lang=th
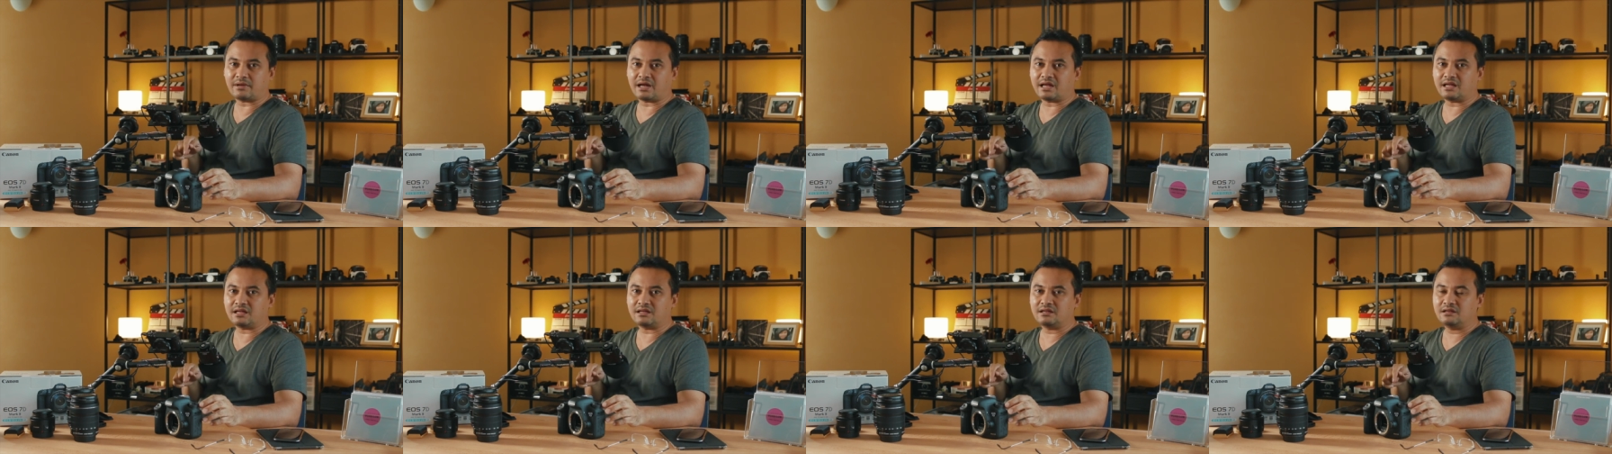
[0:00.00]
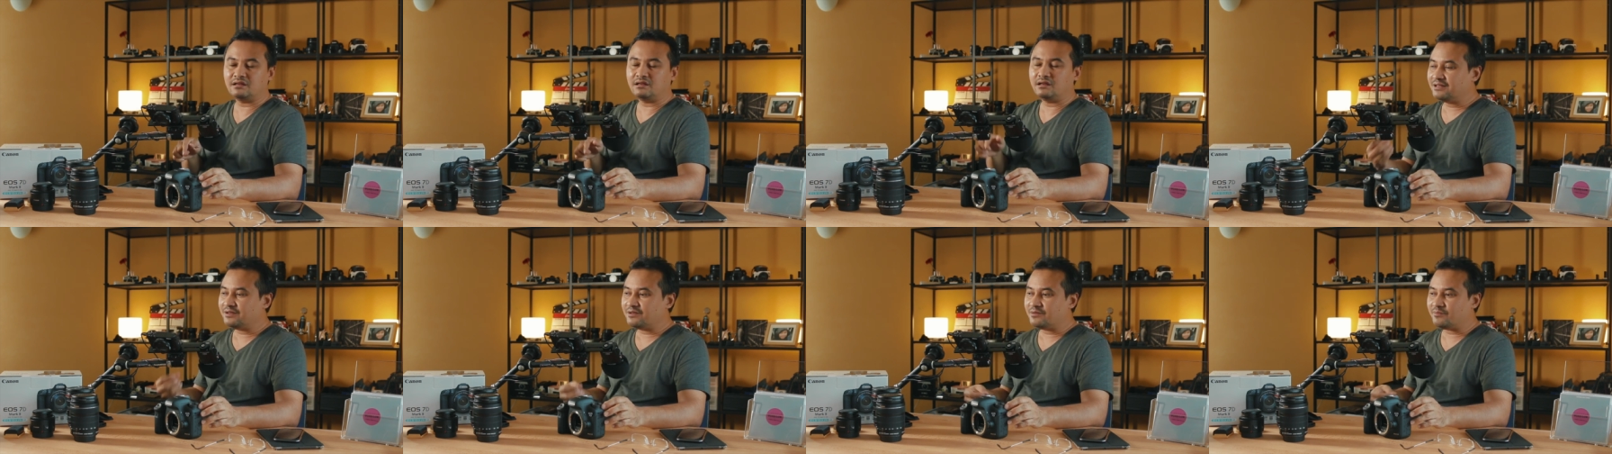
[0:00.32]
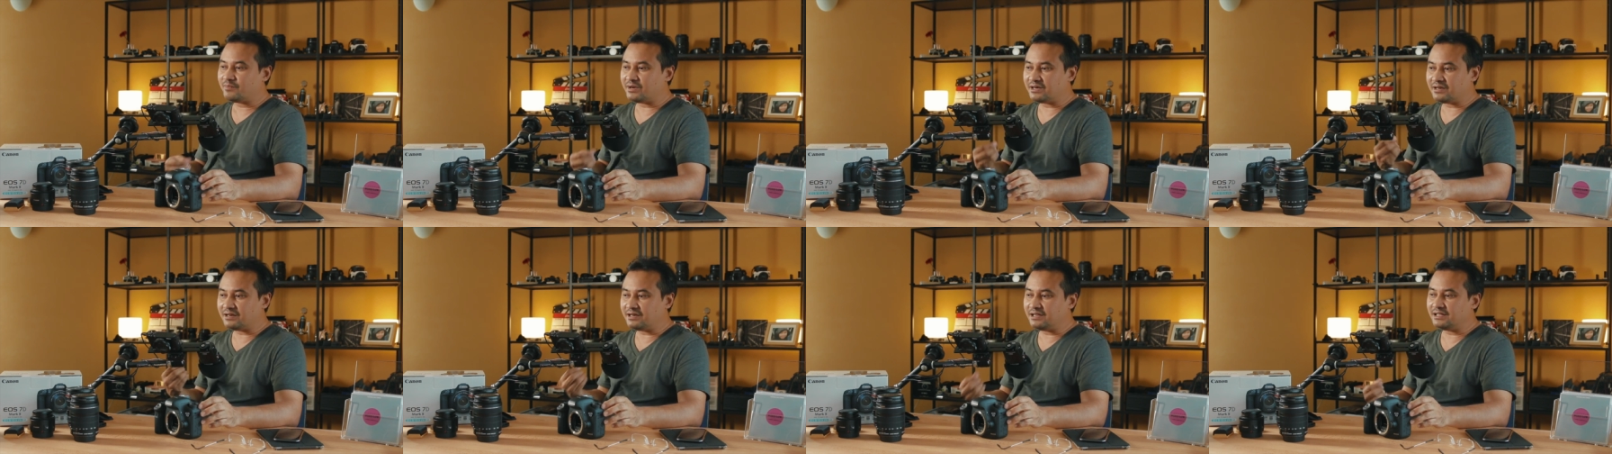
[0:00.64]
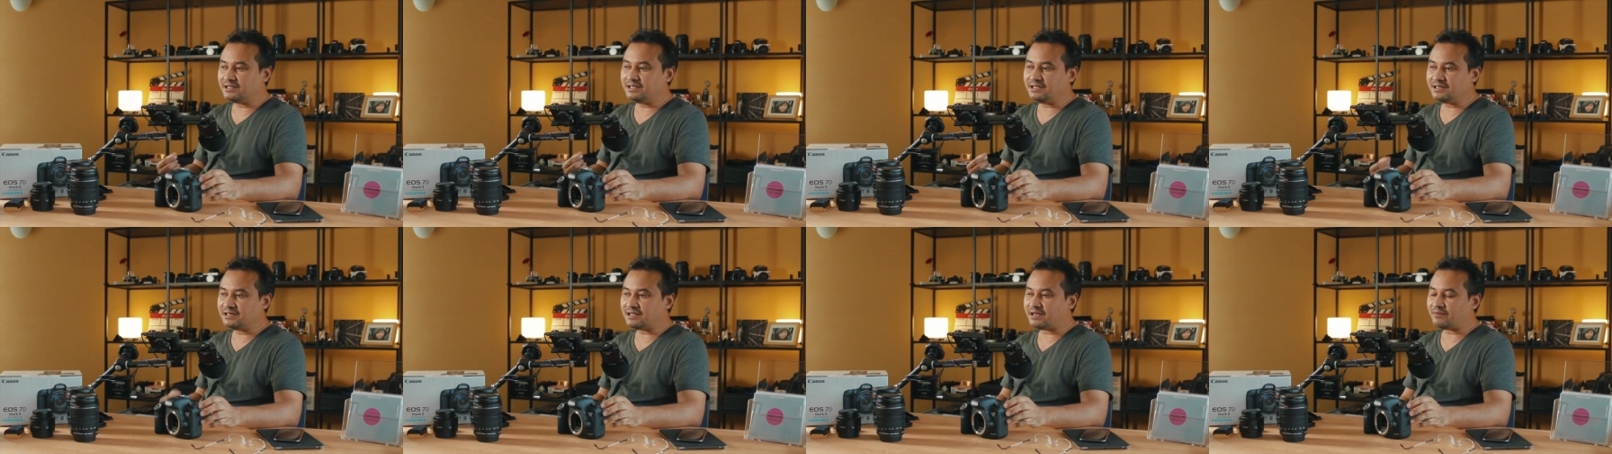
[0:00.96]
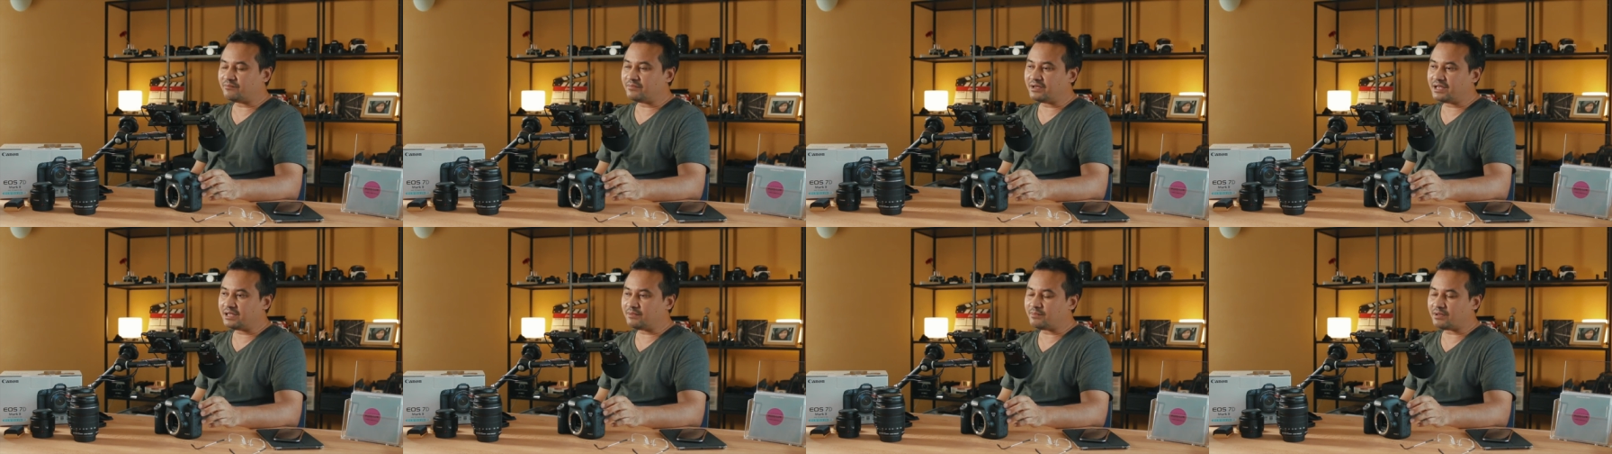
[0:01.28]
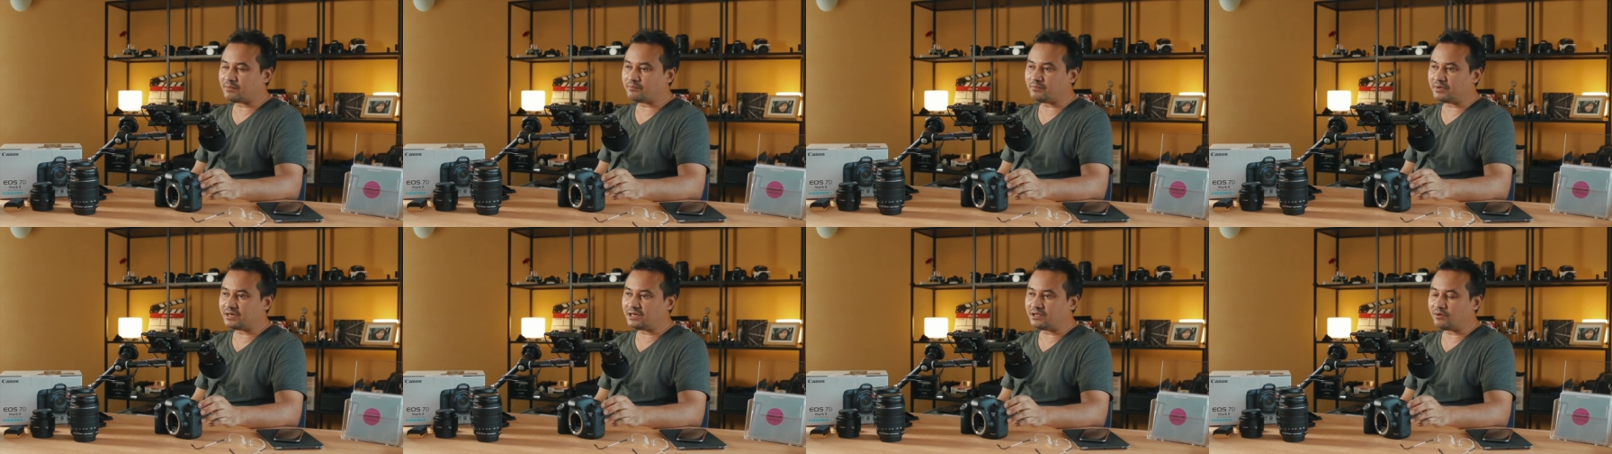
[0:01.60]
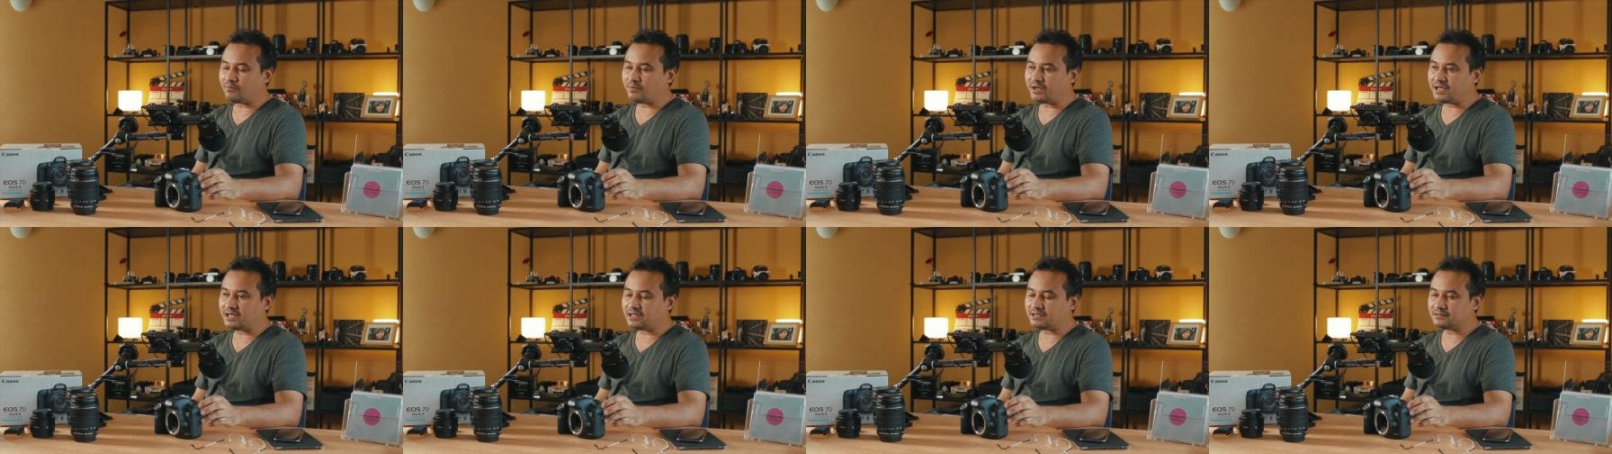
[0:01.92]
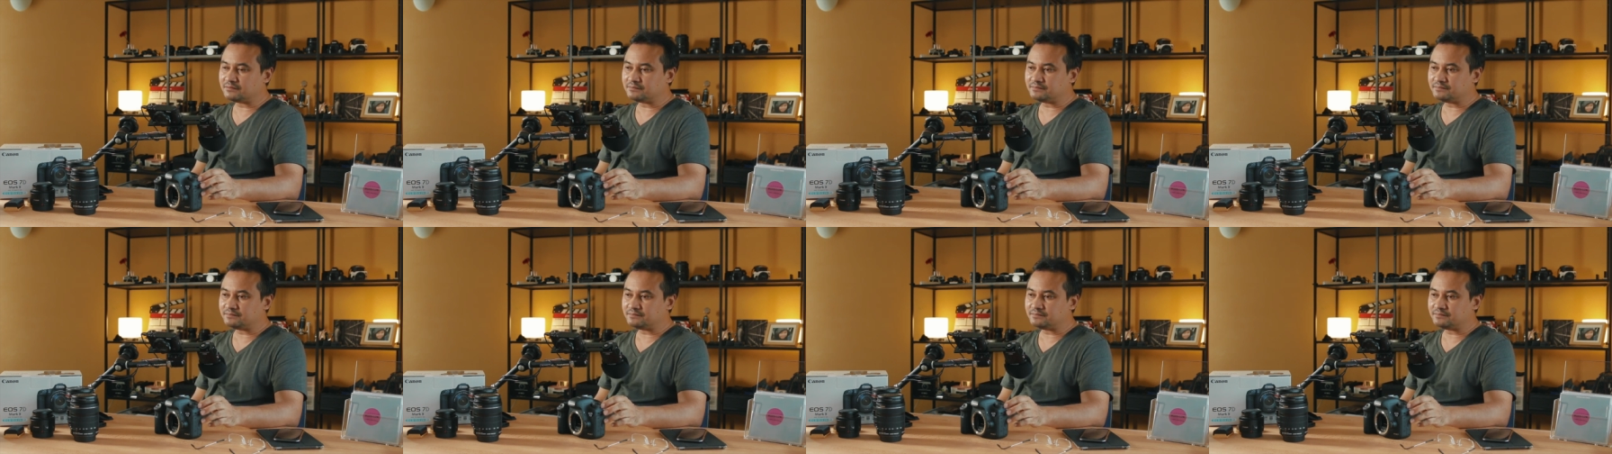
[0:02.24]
ไป มันก็เลยยิ่งทำให้แบบเหมือนกับว่า